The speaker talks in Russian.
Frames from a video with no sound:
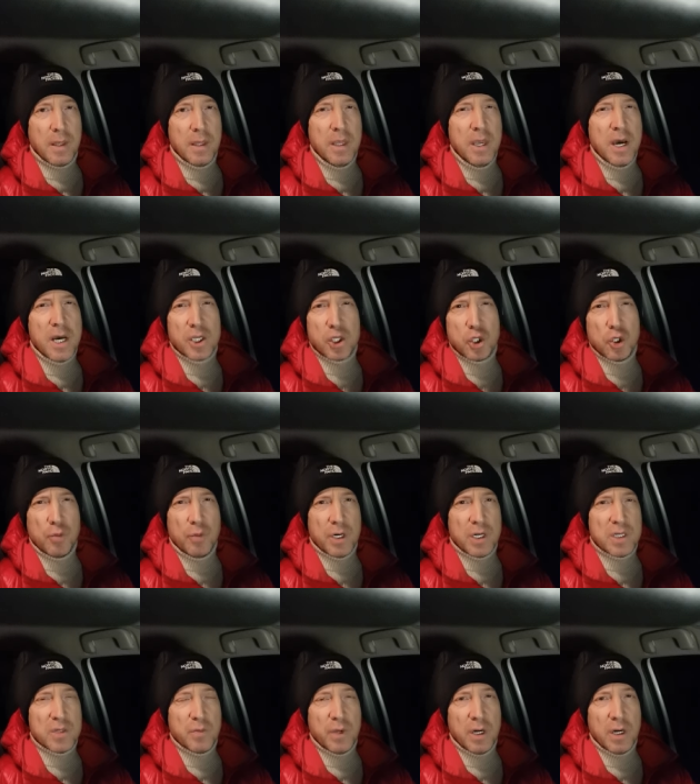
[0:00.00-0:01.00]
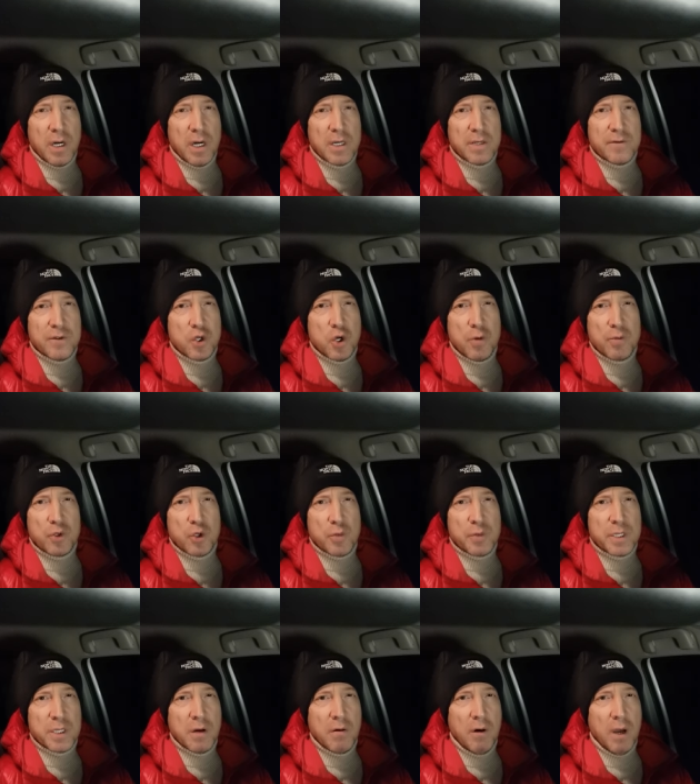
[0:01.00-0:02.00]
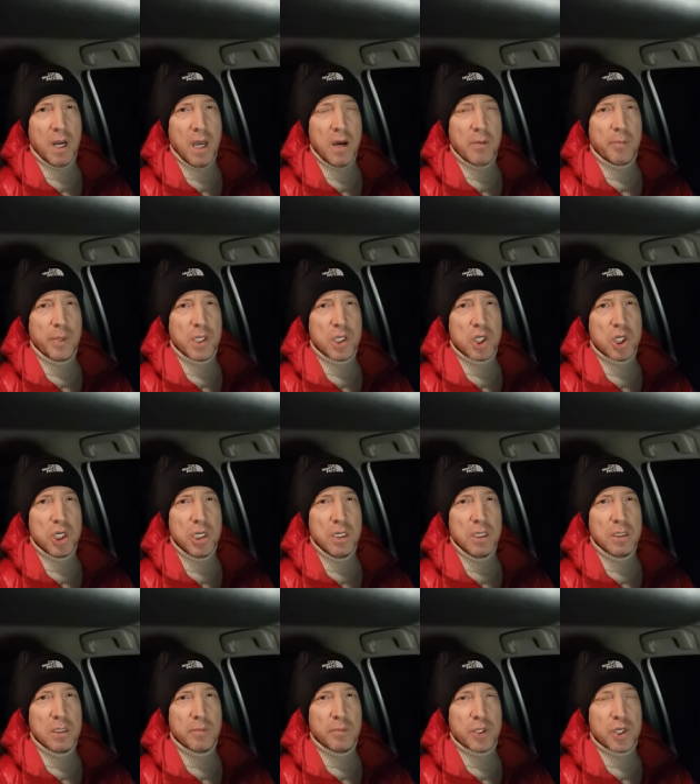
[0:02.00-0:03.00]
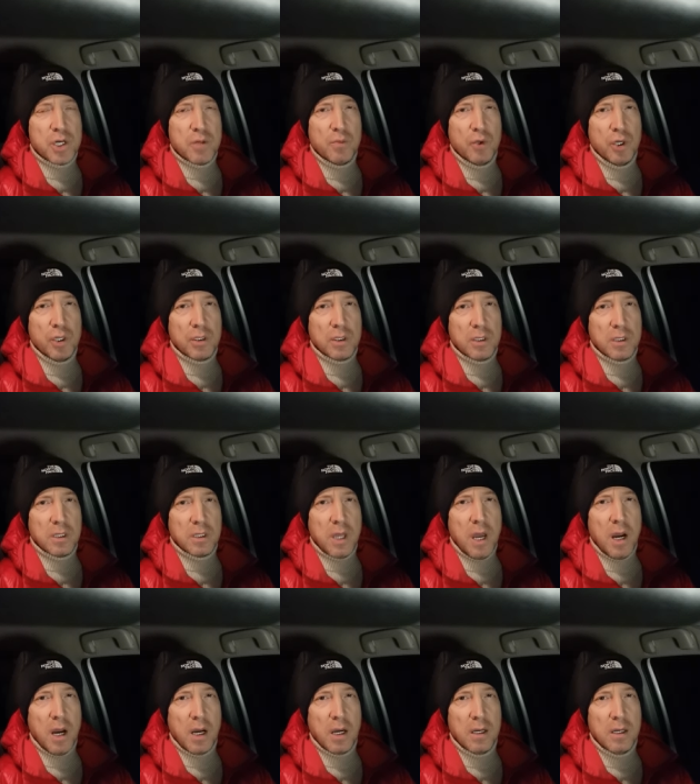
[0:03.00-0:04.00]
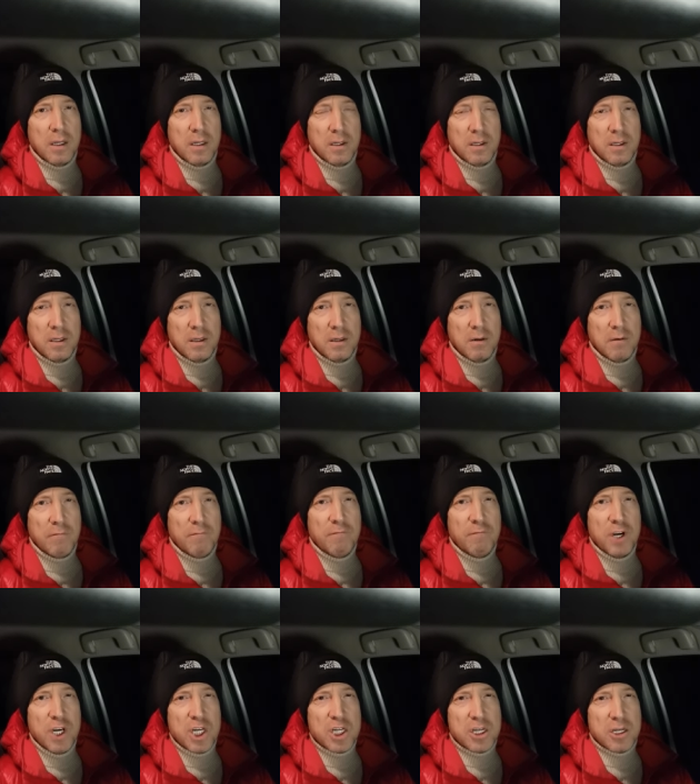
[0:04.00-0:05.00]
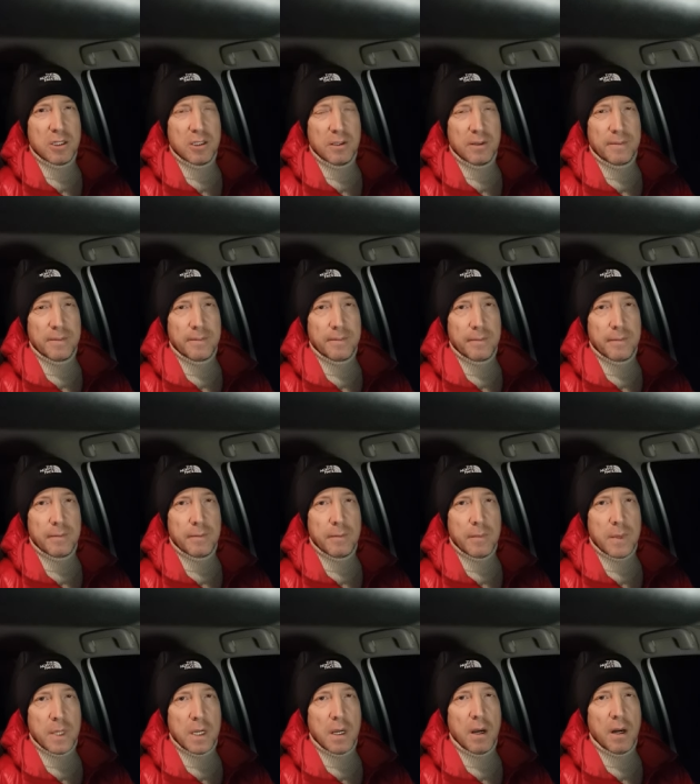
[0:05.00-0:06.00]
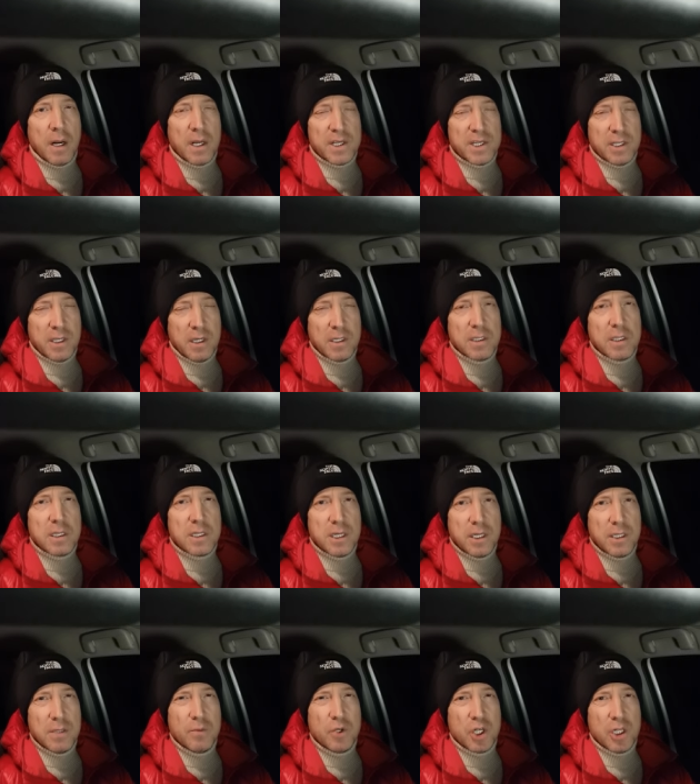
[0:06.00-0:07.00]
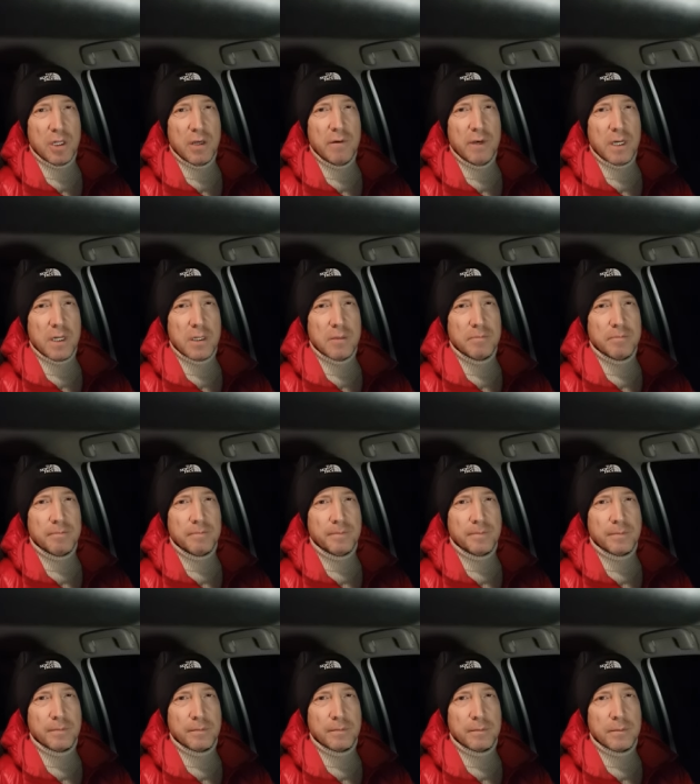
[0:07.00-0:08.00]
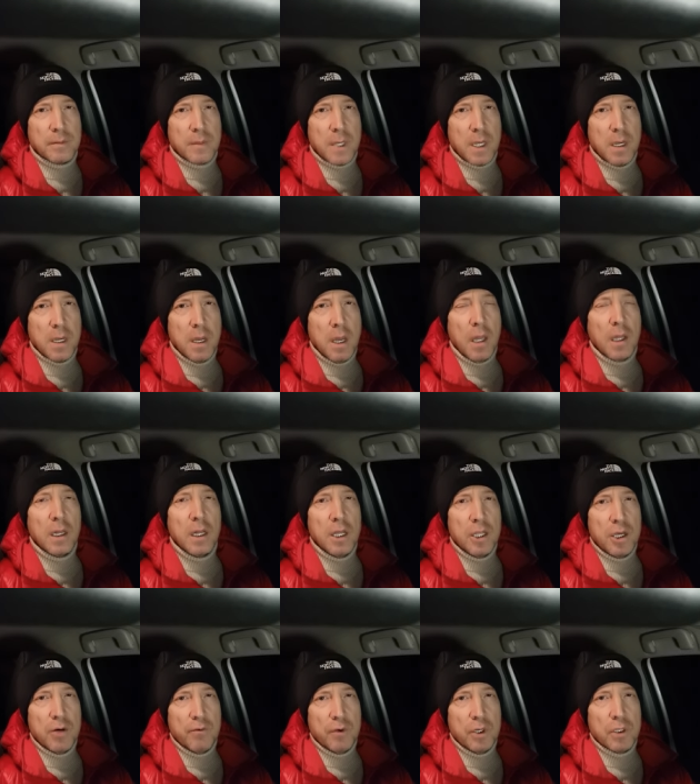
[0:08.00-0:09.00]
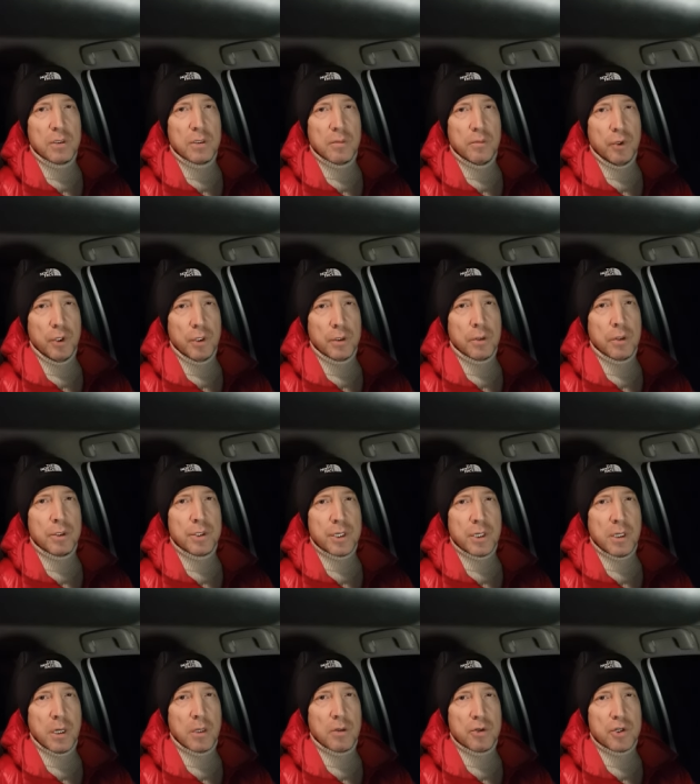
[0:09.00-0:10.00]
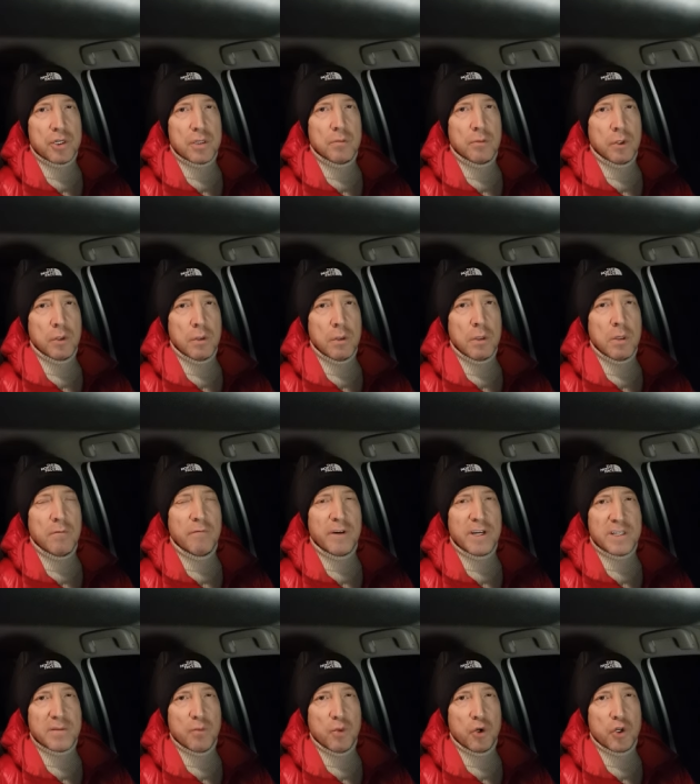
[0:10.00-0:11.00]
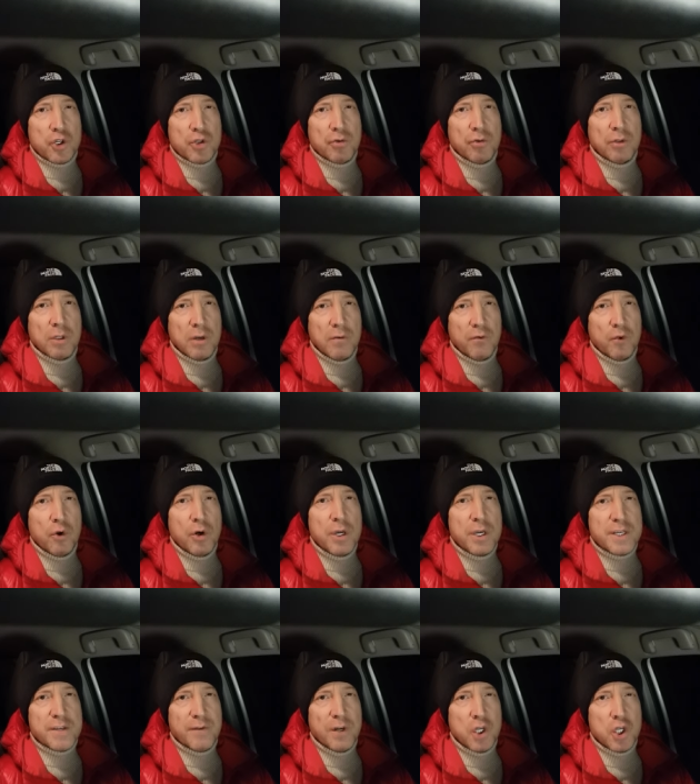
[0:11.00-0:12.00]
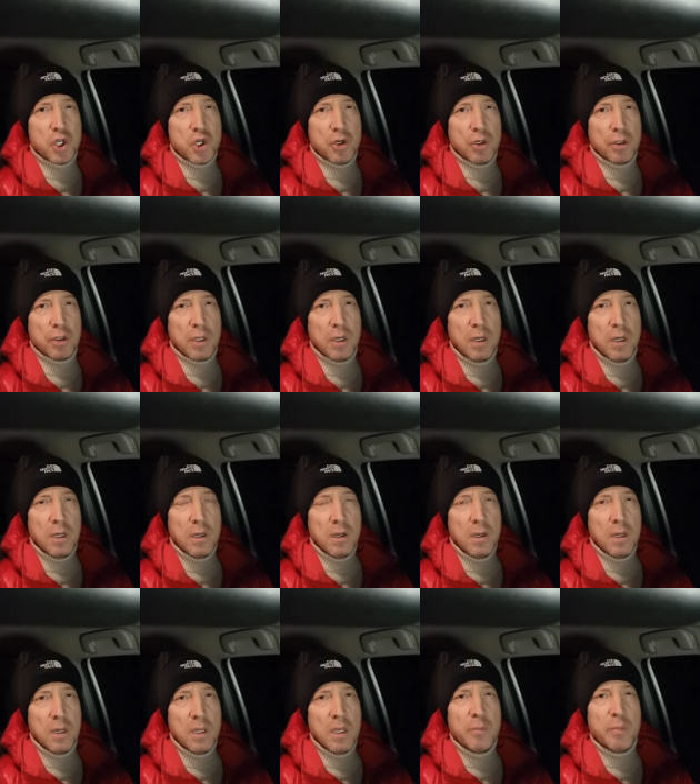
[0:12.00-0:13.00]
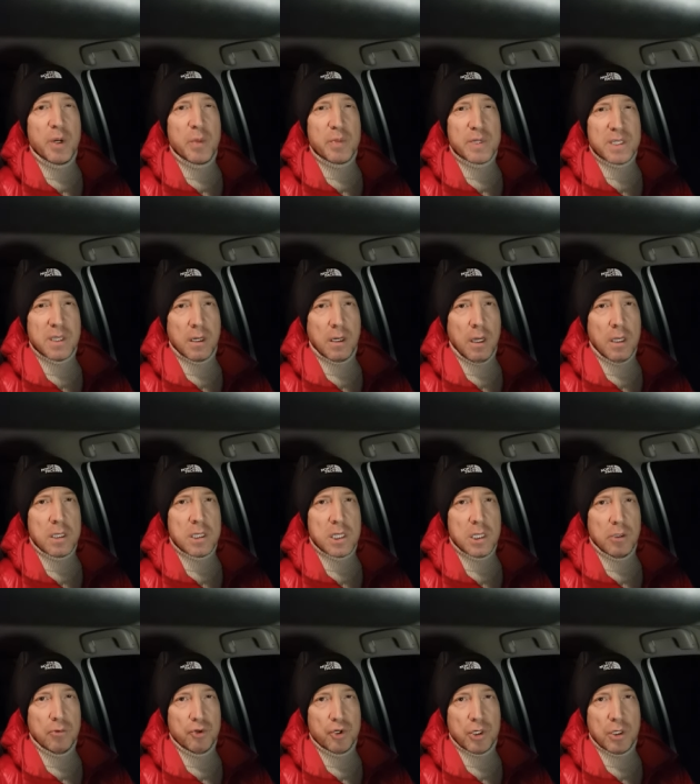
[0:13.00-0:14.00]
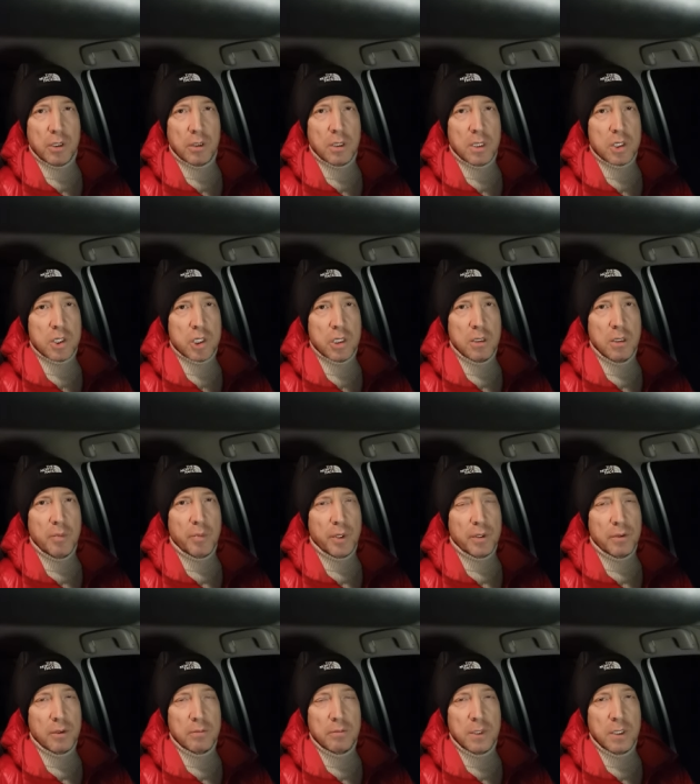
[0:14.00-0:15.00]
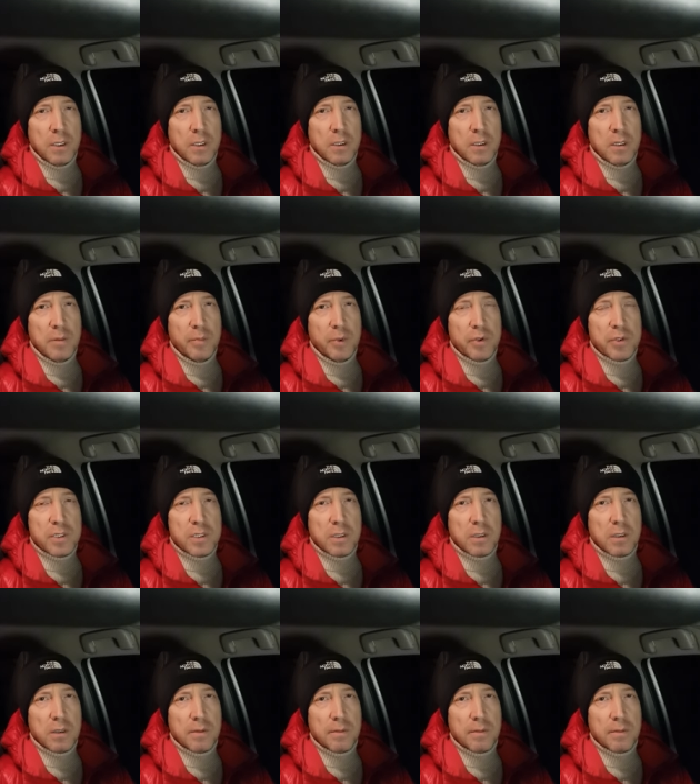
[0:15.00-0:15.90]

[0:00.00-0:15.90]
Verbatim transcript: не особо разбираясь, в чем, собственно говоря, причина, почему это так вышло, расстаться с этим человеком. Для него это будет очень хорошим уроком, возможно, он его и извлечет. И при построении следующих отношений подобное не допустит.